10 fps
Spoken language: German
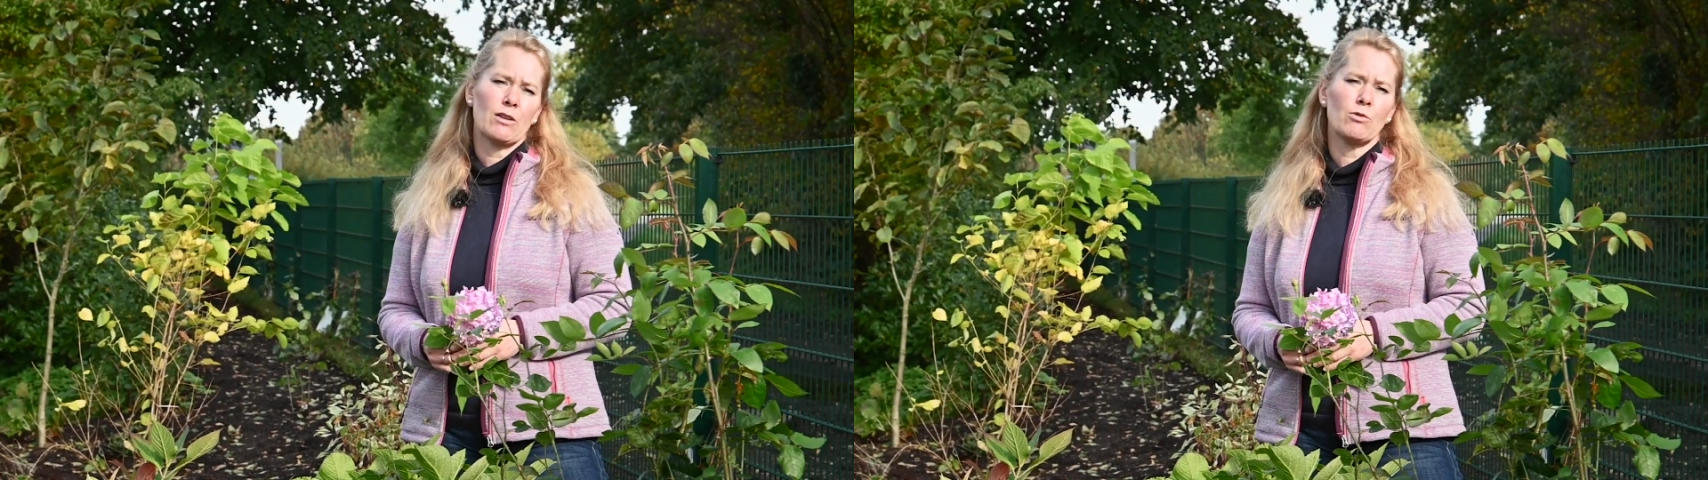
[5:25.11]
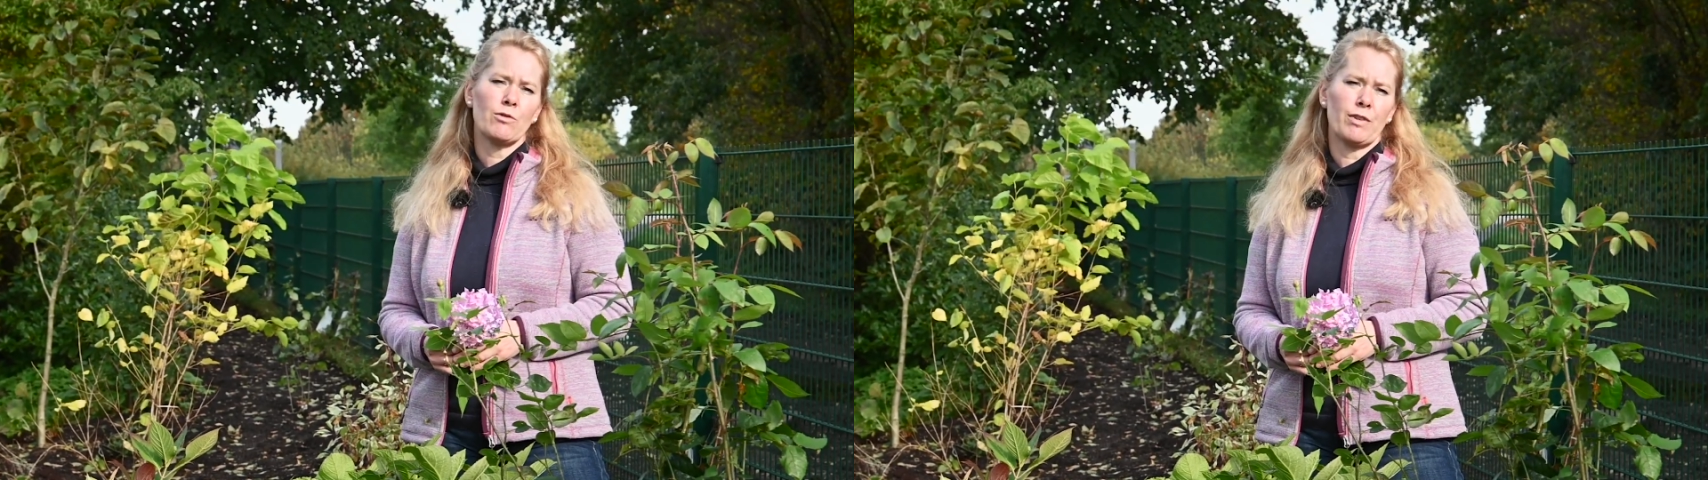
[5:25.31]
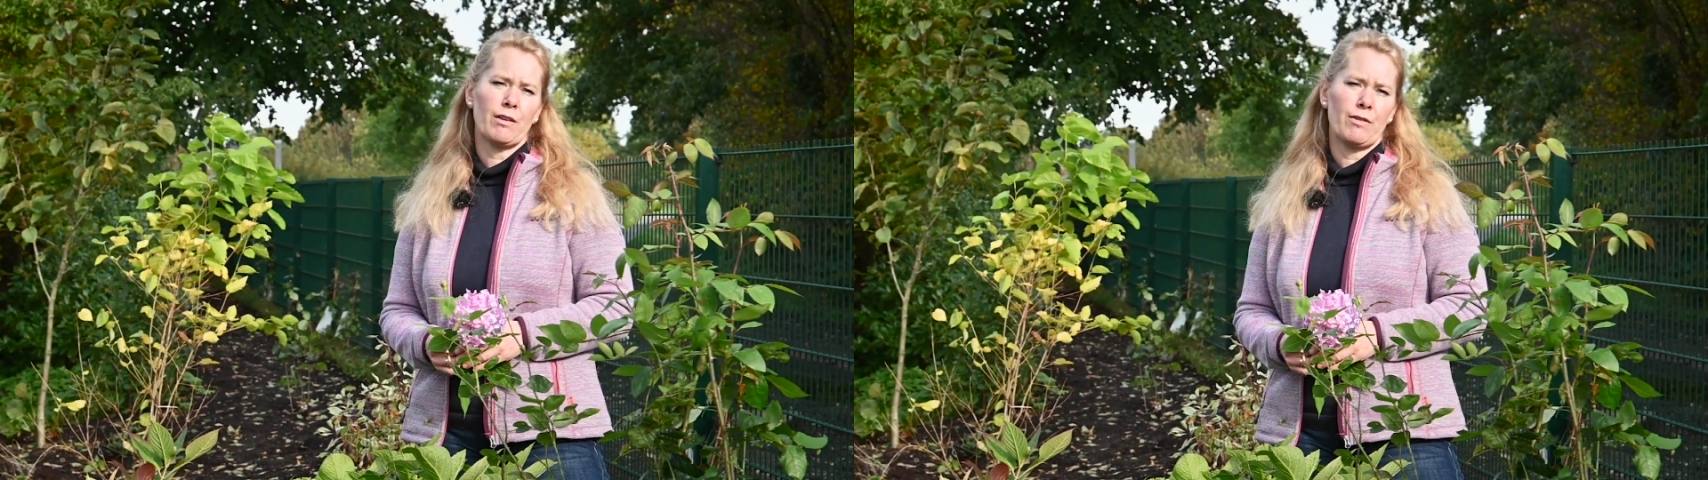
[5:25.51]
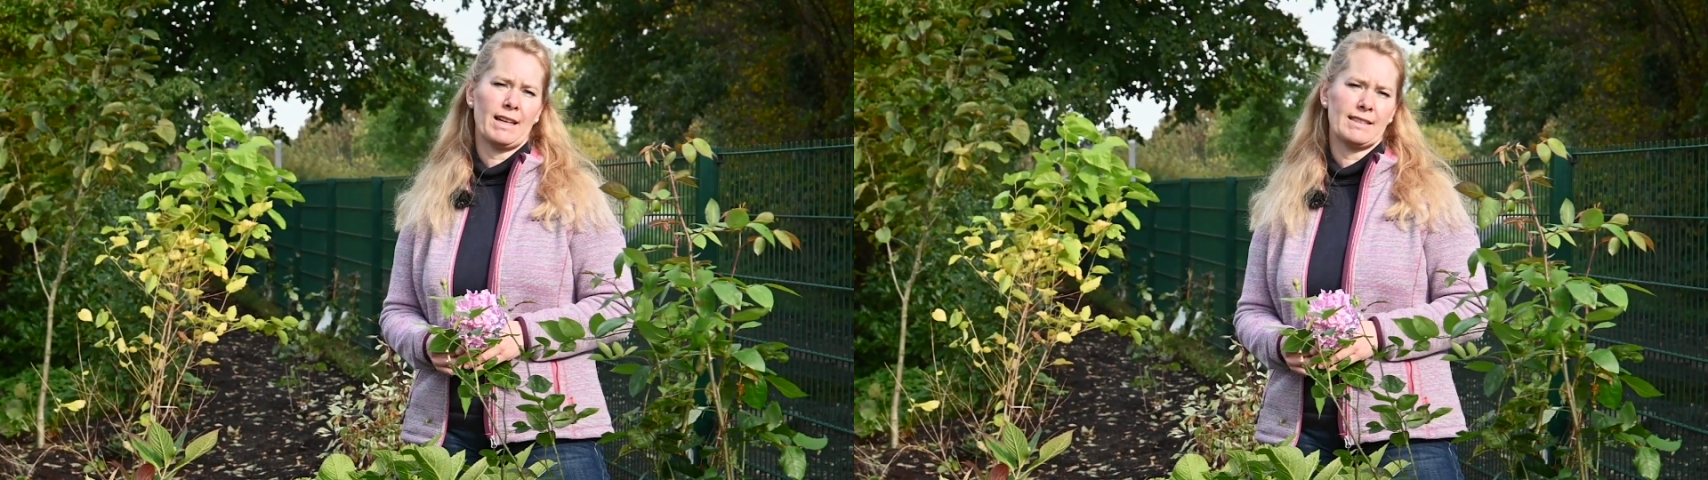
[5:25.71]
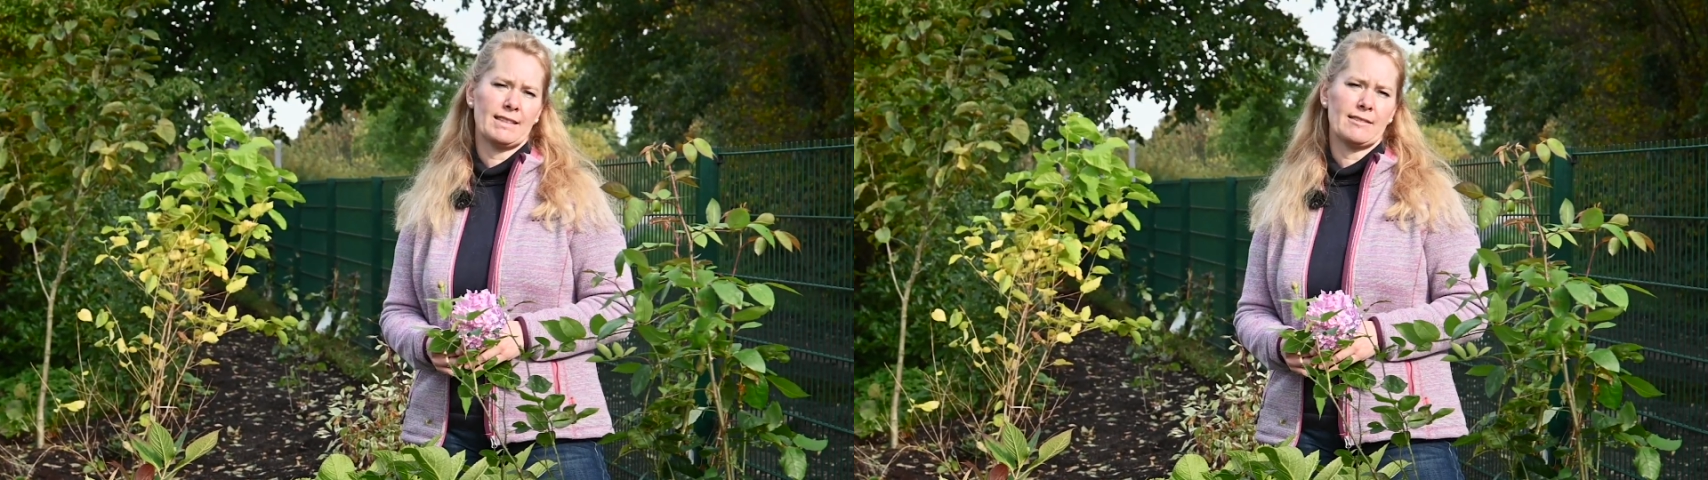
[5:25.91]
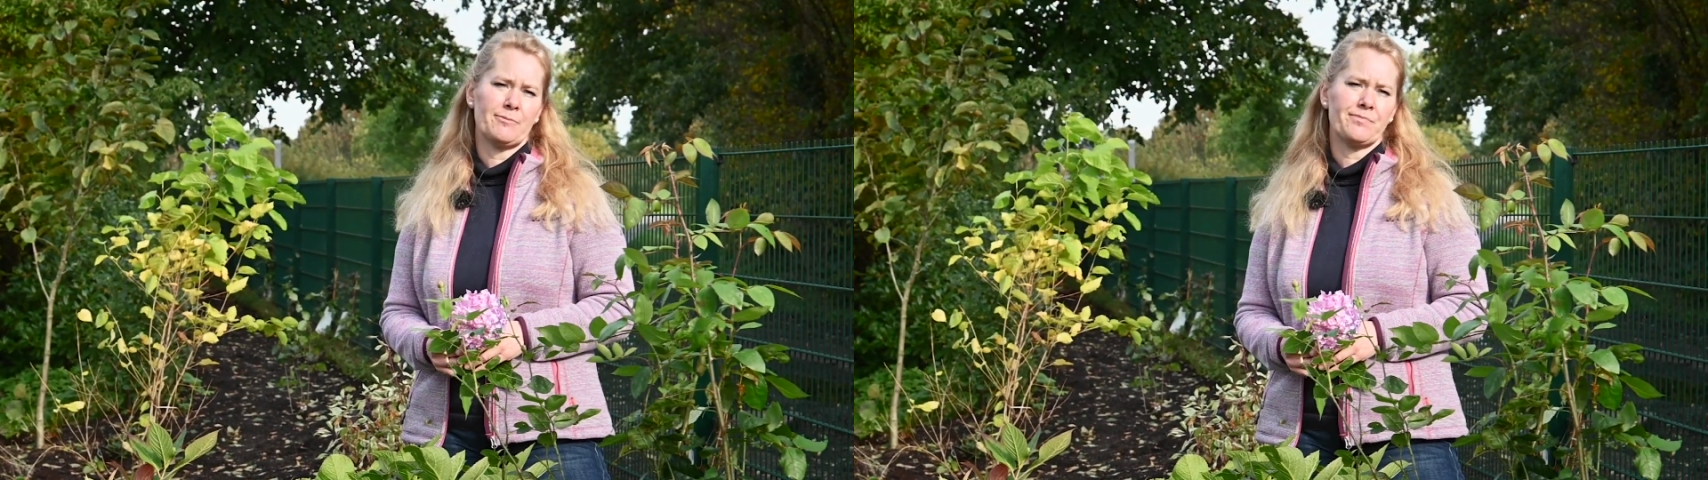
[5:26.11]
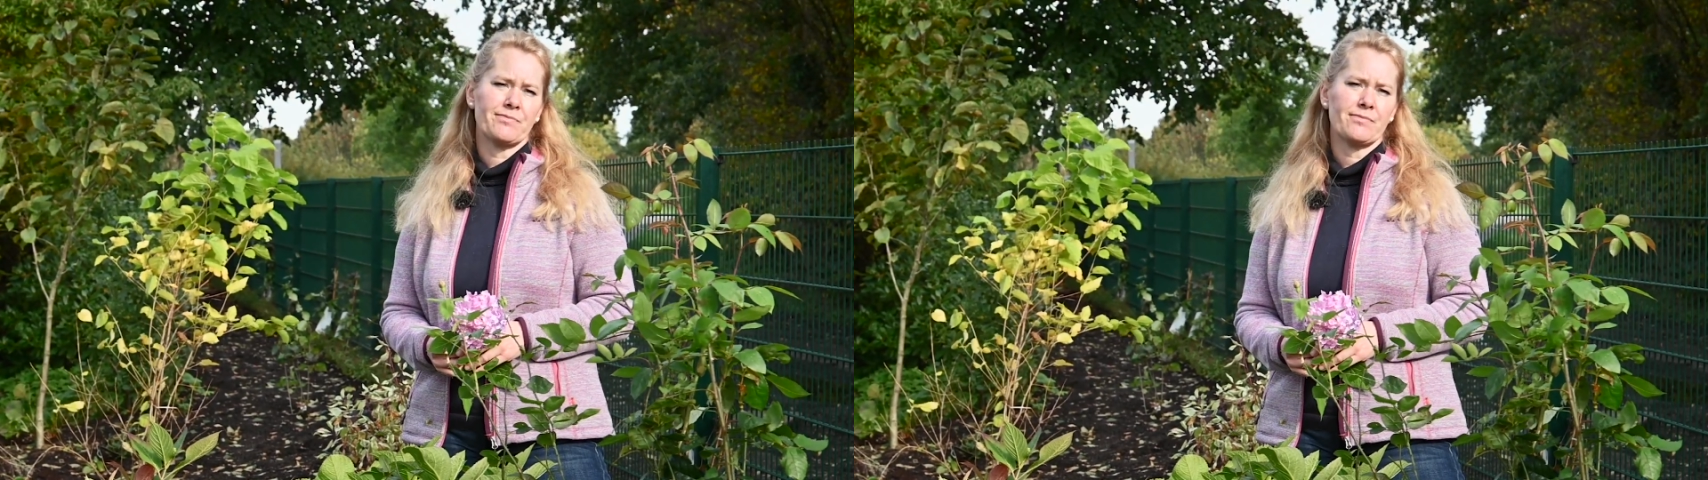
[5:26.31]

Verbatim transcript: gut verpflanzen.